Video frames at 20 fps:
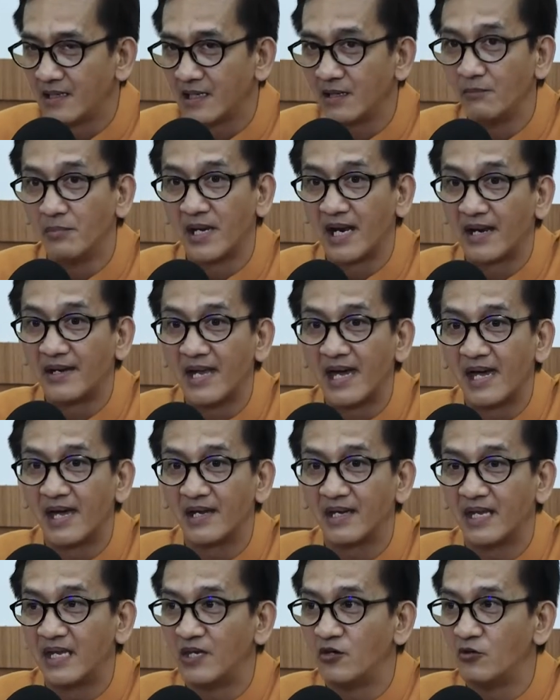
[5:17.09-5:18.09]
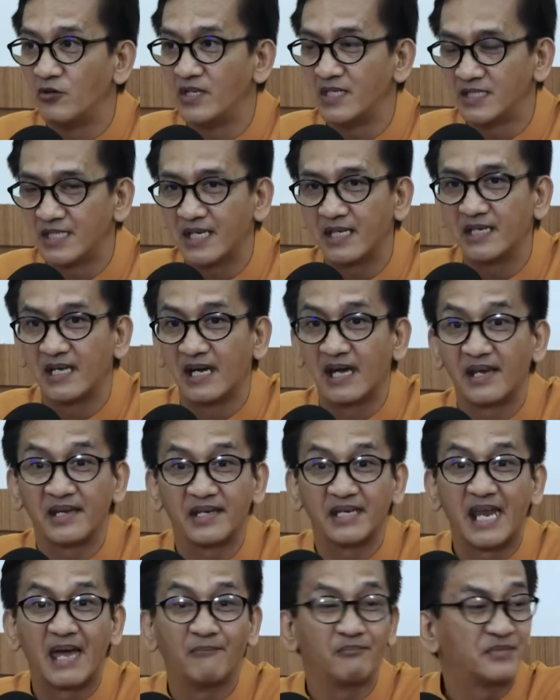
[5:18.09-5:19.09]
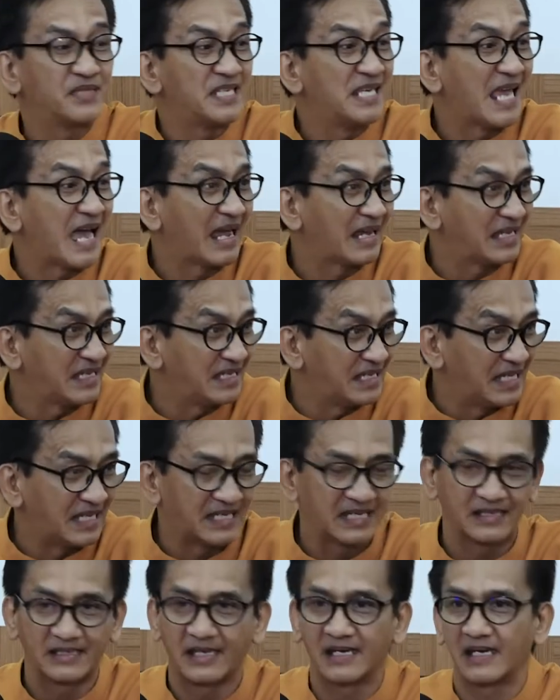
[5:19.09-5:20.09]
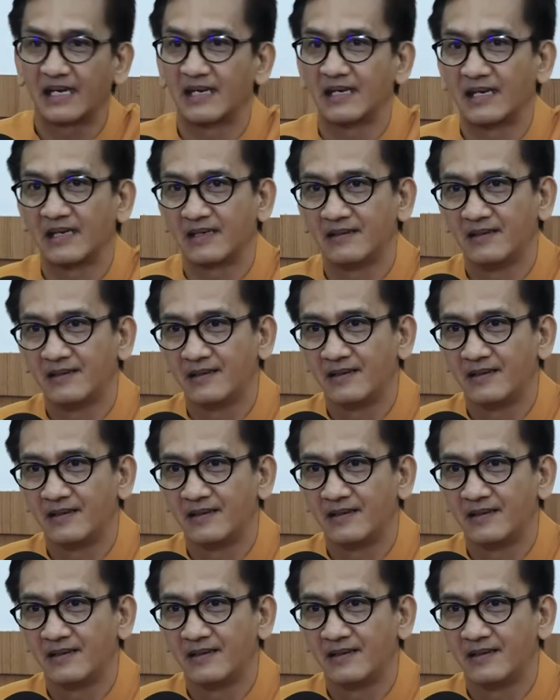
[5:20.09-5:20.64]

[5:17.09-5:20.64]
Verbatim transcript: keberadaan Indonesia dengan enam tiang ini katakanlah